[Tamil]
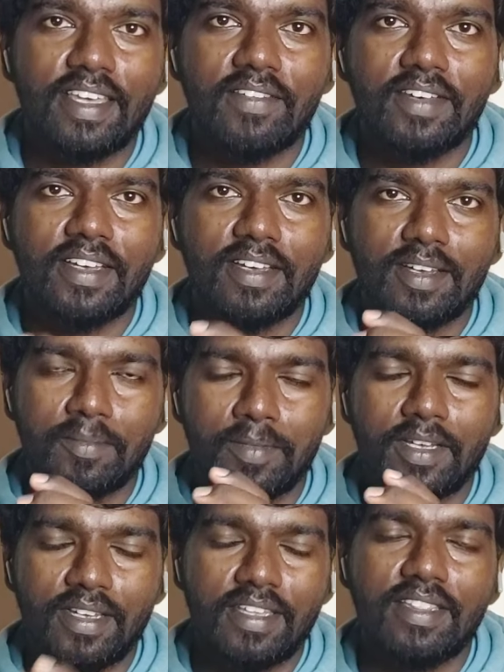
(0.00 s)
தேவை
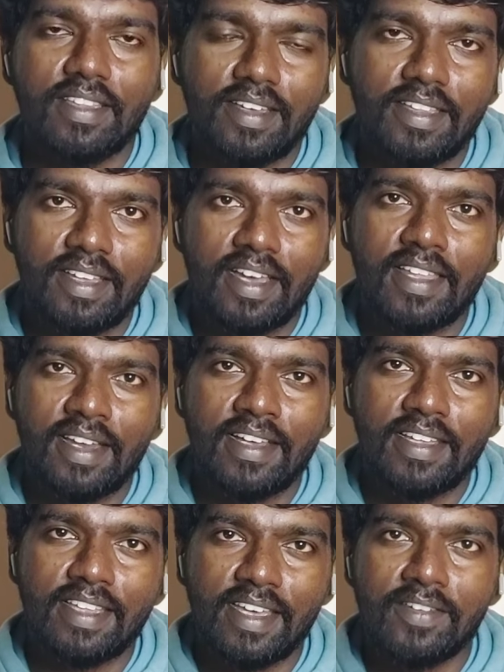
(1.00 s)
இந்த இந்த கதை
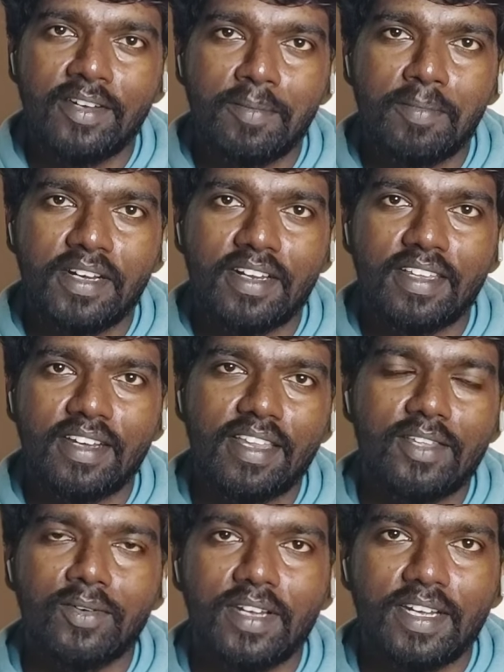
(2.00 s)
எனக்கு தேவைப்படுறதுனால
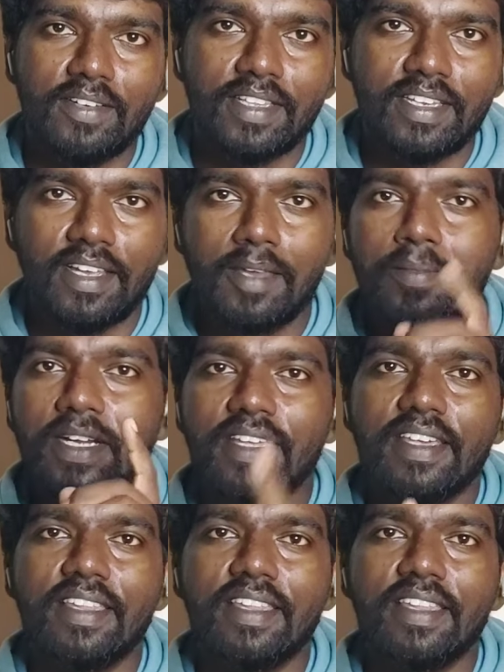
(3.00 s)
தான் உங்ககிட்ட வந்திருக்கேன் பட்